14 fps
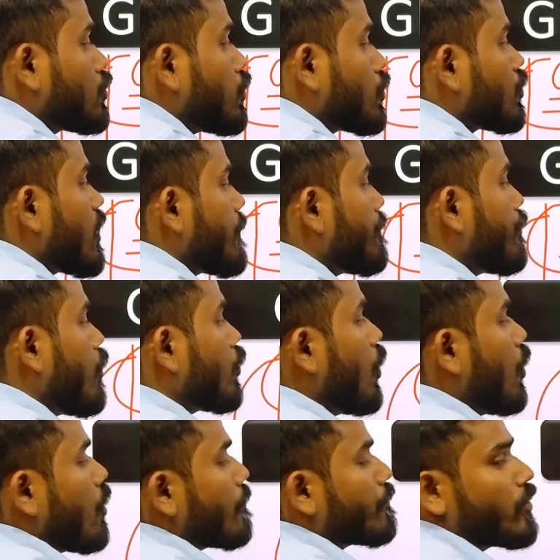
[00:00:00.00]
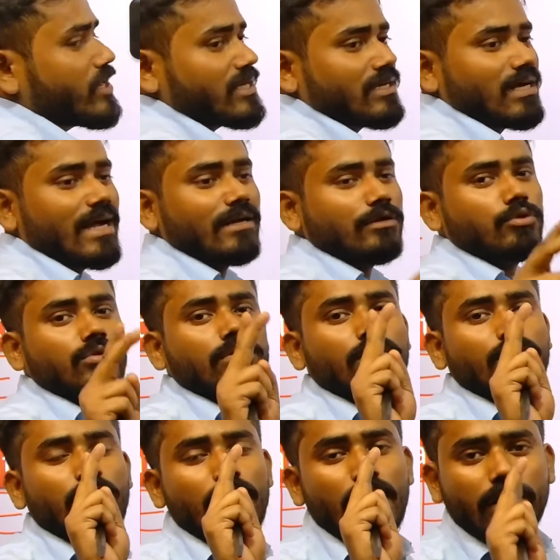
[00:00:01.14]
ধরে ধরে পড়ো পরীক্ষার
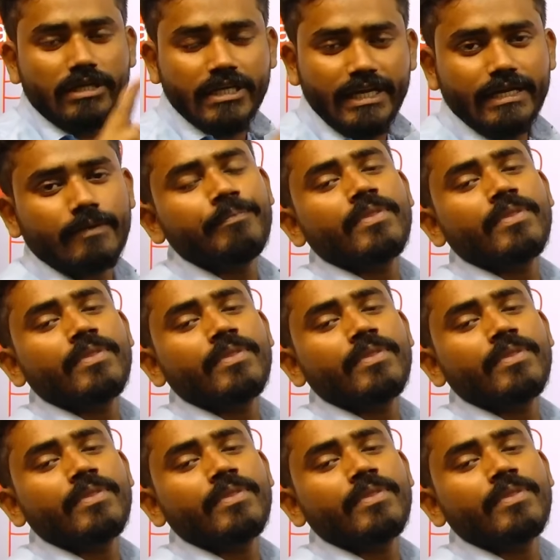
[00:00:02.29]
ঠিক